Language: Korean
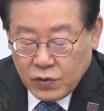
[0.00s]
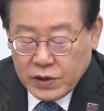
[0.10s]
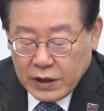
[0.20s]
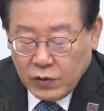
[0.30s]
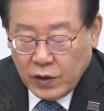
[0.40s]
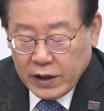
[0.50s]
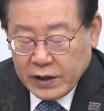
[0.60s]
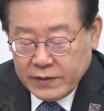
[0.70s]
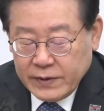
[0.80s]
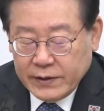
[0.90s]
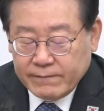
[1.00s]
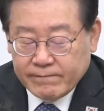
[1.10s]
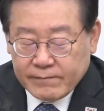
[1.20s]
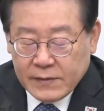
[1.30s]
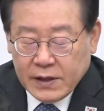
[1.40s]
국제통화기금은
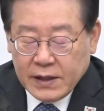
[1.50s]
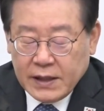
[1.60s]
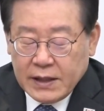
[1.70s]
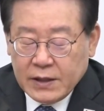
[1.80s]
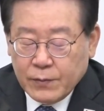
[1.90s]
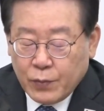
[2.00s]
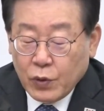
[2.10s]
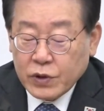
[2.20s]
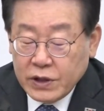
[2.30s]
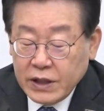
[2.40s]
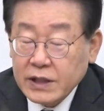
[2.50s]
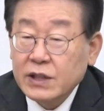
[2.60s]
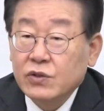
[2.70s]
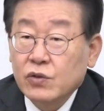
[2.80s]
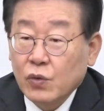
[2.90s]
복지
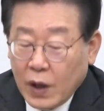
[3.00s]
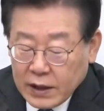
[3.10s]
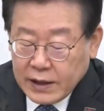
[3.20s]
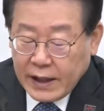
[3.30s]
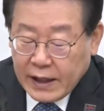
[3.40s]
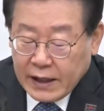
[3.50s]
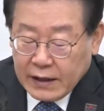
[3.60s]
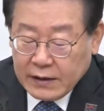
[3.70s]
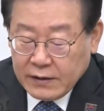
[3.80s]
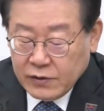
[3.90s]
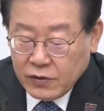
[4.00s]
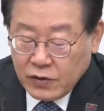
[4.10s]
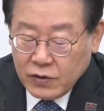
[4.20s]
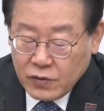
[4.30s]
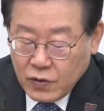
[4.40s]
지출 확대
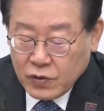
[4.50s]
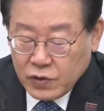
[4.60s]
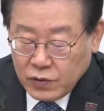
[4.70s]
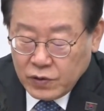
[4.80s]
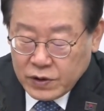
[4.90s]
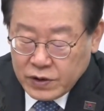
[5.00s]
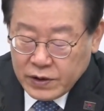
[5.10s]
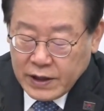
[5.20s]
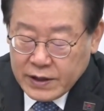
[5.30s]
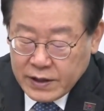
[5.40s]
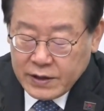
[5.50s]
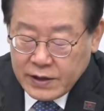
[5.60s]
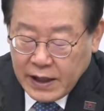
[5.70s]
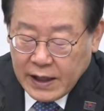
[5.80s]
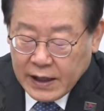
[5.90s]
그리고 고소득층의
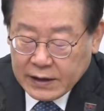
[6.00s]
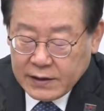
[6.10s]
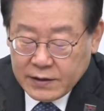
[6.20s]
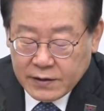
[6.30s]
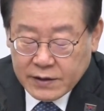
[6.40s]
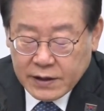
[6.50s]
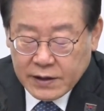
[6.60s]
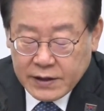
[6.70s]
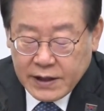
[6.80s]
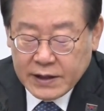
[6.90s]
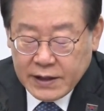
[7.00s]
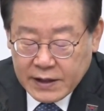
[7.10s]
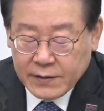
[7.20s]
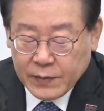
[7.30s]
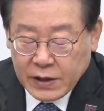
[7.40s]
증세 같은 정책을
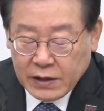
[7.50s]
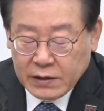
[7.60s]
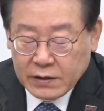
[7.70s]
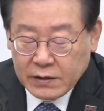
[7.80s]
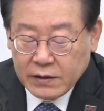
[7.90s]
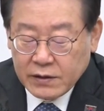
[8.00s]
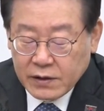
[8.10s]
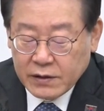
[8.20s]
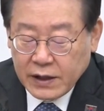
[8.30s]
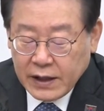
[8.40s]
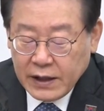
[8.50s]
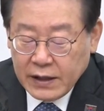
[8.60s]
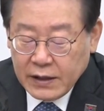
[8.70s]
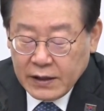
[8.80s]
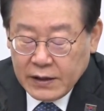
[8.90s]
제시했습니다.
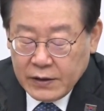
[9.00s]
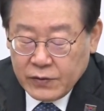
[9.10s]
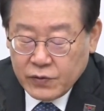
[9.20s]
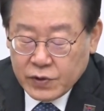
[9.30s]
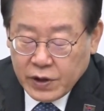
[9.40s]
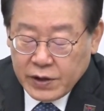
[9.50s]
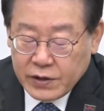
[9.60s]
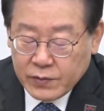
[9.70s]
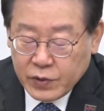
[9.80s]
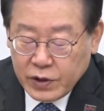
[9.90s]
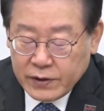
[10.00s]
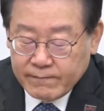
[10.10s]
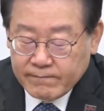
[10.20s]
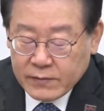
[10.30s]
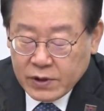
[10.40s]
그런데 윤석열
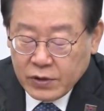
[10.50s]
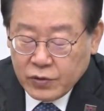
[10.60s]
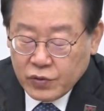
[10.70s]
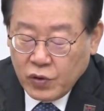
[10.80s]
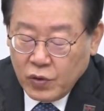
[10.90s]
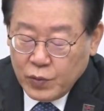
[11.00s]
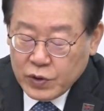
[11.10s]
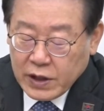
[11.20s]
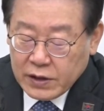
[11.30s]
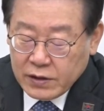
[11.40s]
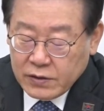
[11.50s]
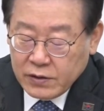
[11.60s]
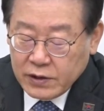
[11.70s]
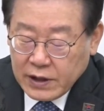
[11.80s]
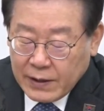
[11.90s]
정부는 초부자
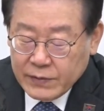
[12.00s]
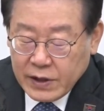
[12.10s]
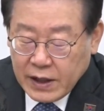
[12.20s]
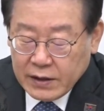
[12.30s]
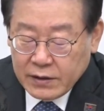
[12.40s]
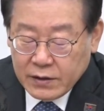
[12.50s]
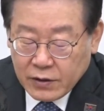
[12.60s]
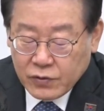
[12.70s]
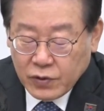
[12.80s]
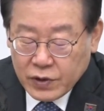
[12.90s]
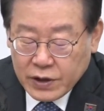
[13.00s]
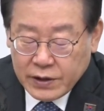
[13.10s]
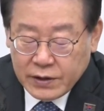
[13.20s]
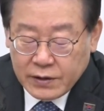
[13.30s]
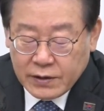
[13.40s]
특권 감시라는 거꾸로,
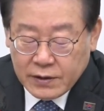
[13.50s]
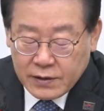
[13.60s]
정,